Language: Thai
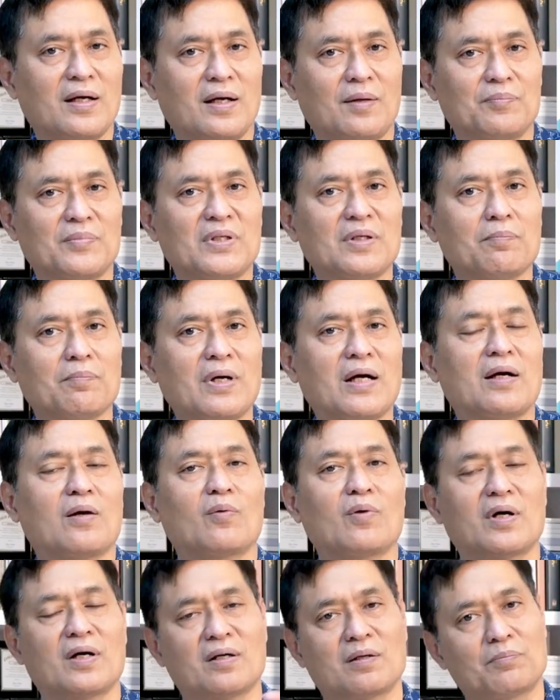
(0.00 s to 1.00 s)
ขับที่มาก
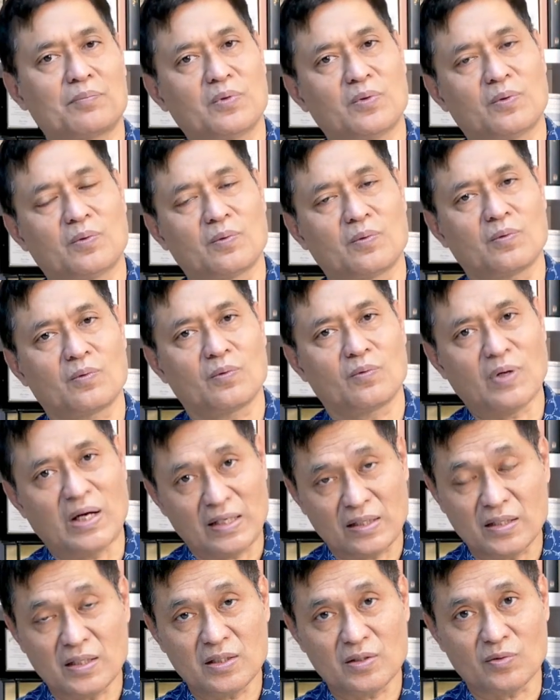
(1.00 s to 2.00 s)
กว่าลำโพง วาง
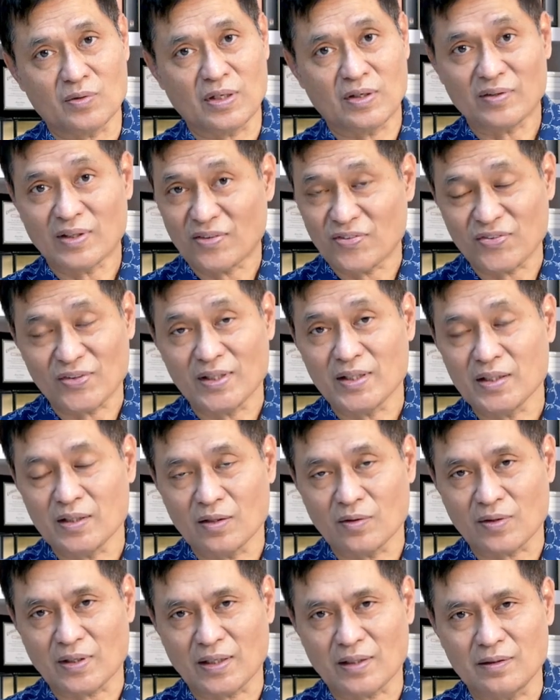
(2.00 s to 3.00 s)
หิ้งอยู่แล้วในซีรีส์เดี
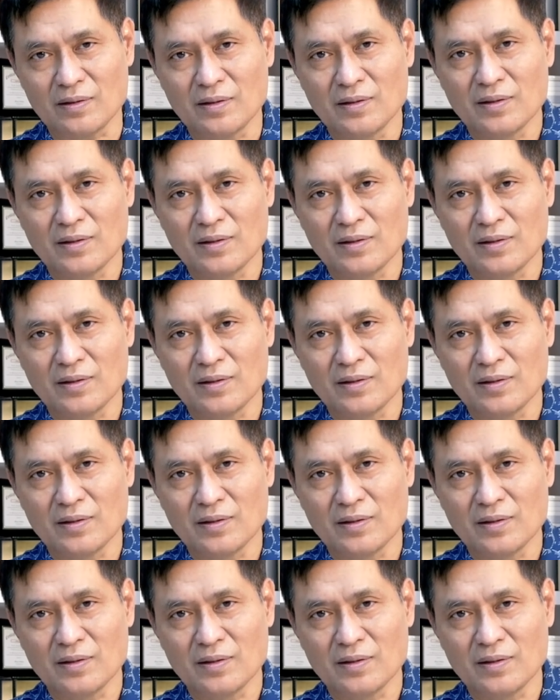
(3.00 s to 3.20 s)
ยวกัน